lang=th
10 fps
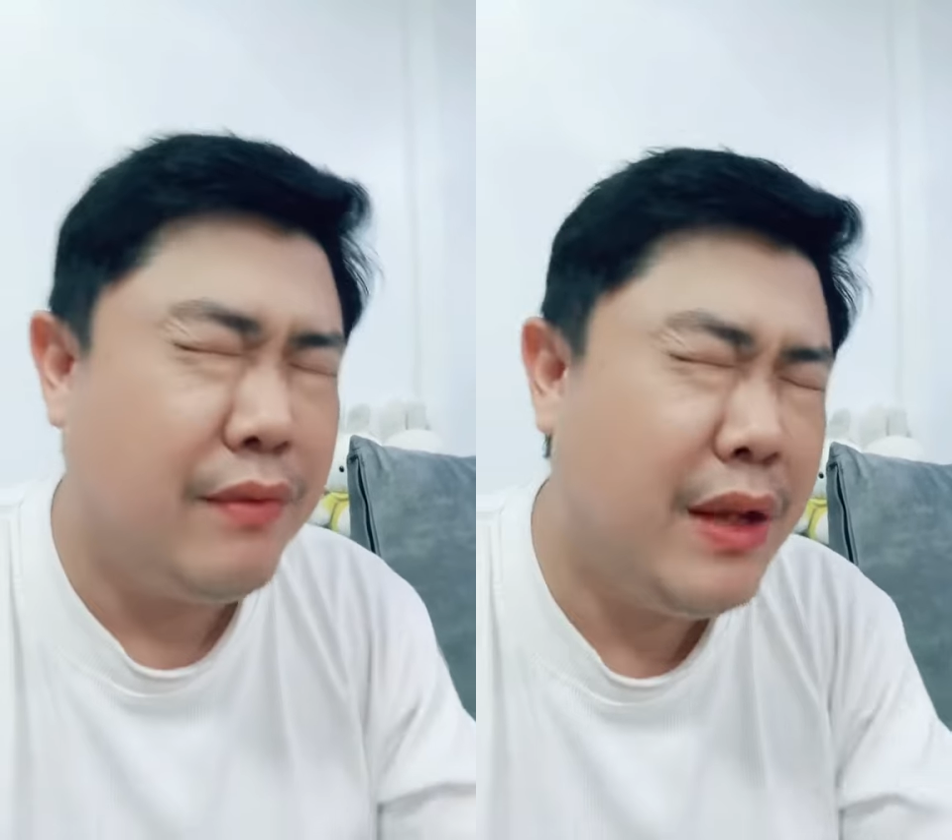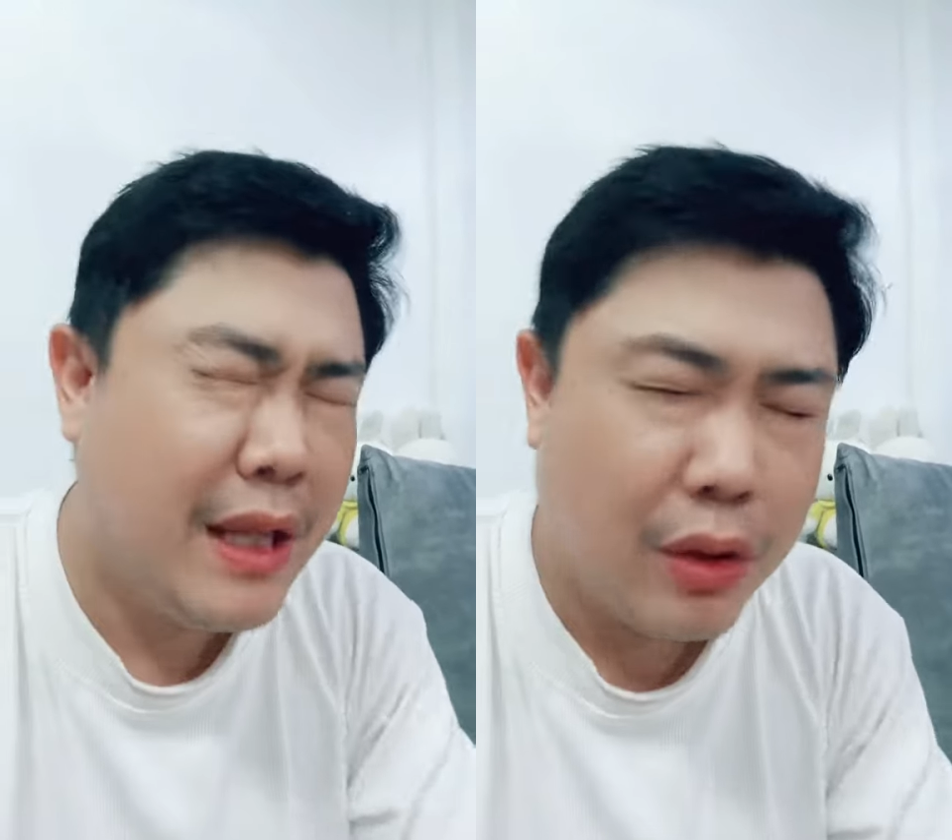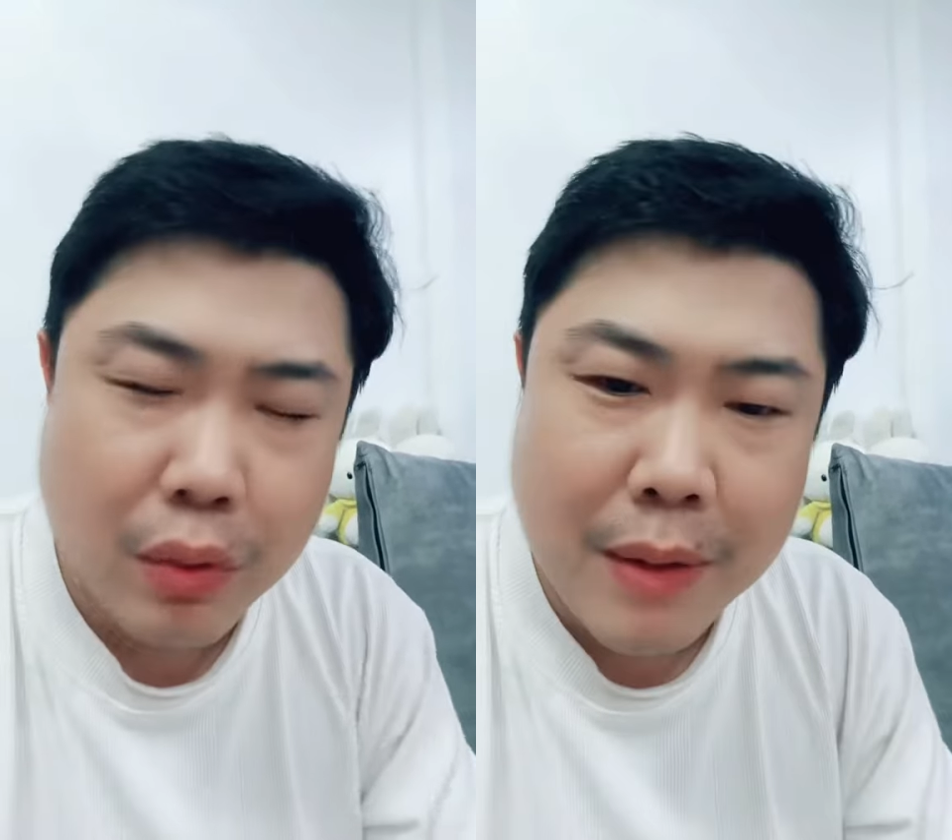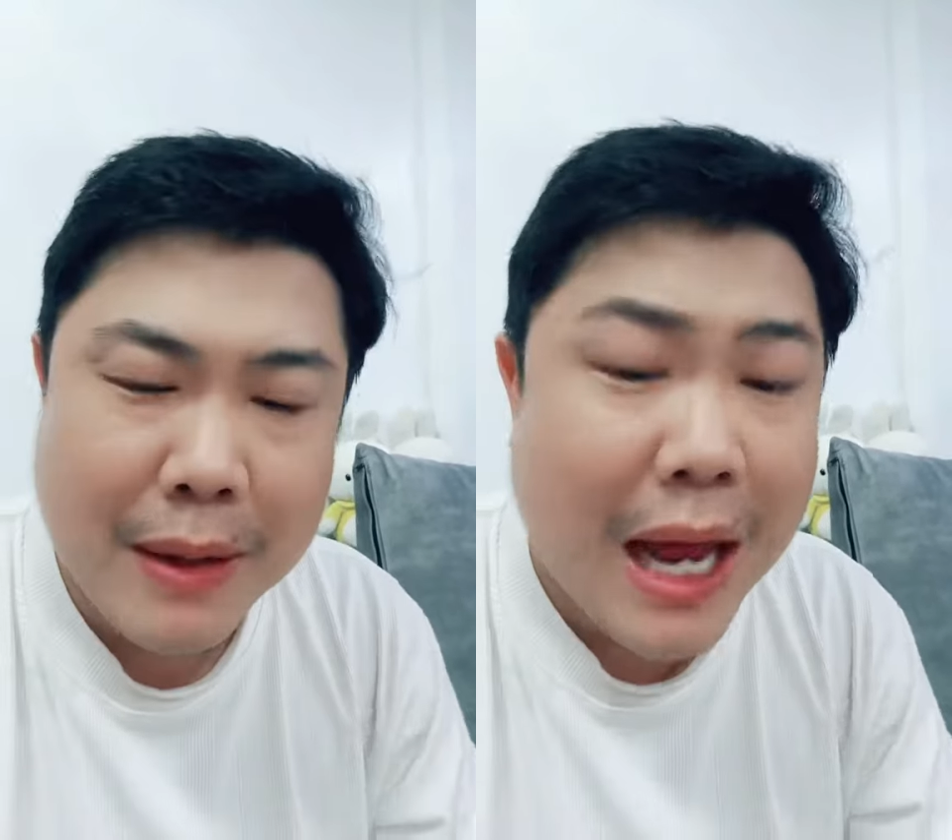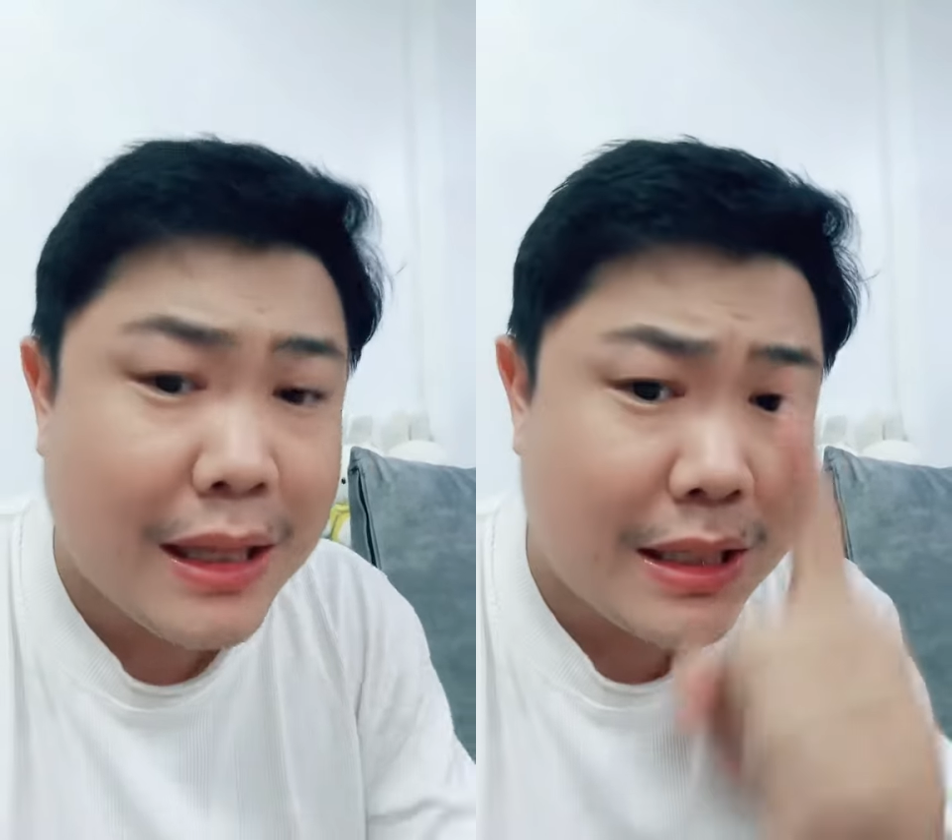วิกฤตตรงนี้ไป
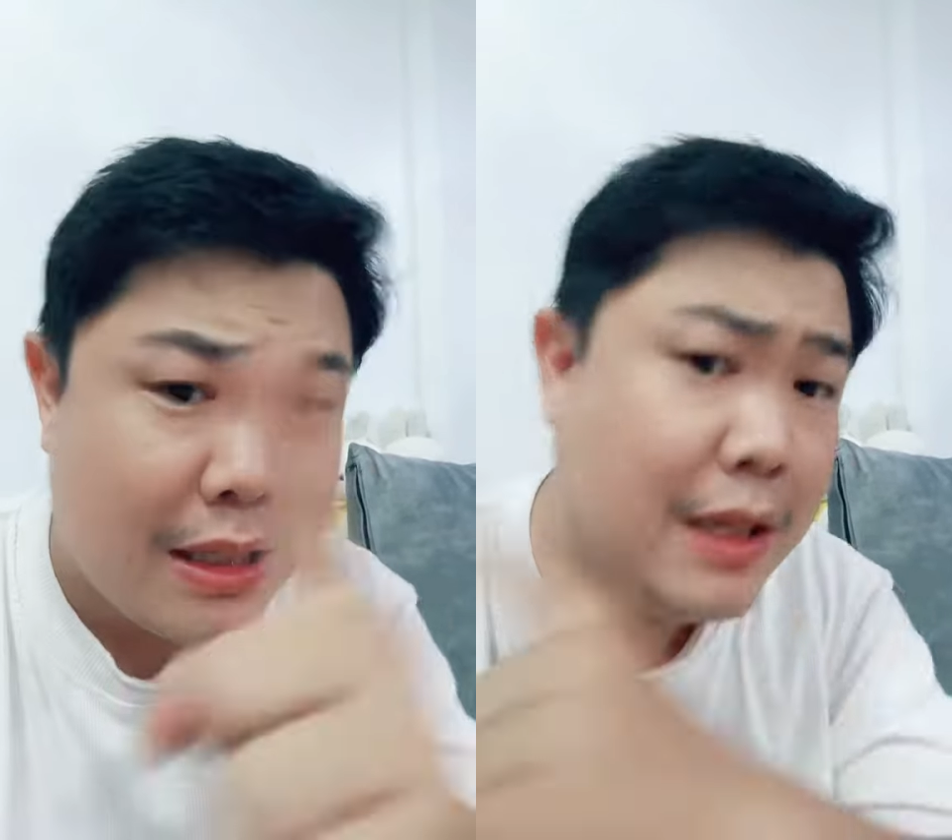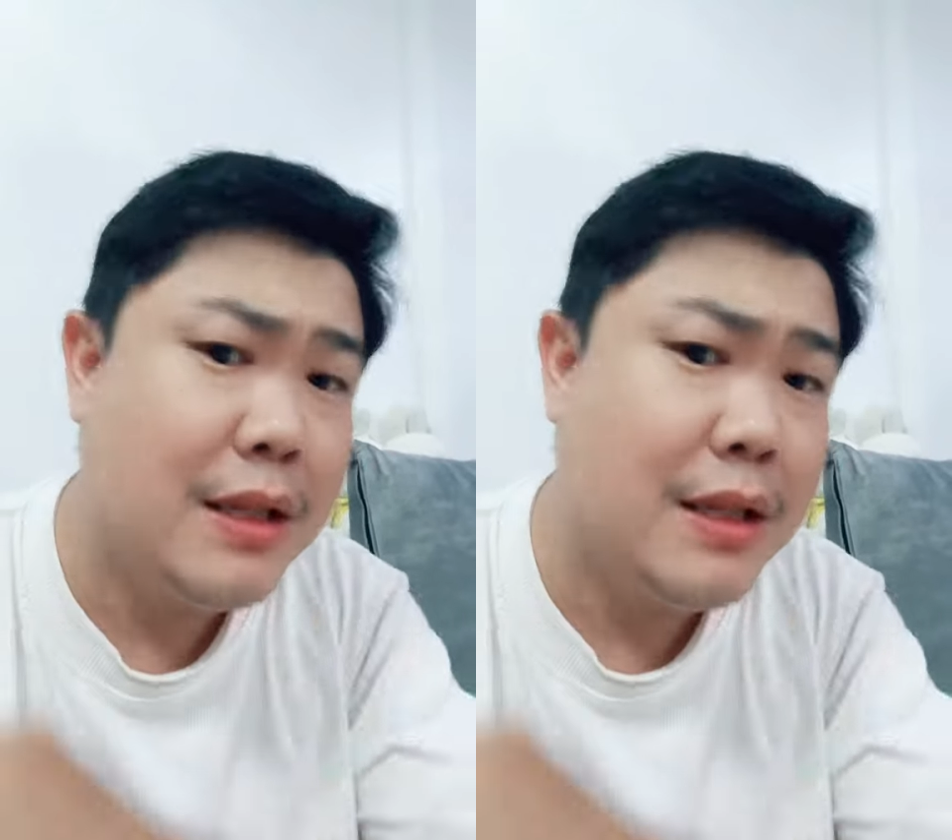ได้ แต่สิ่งที่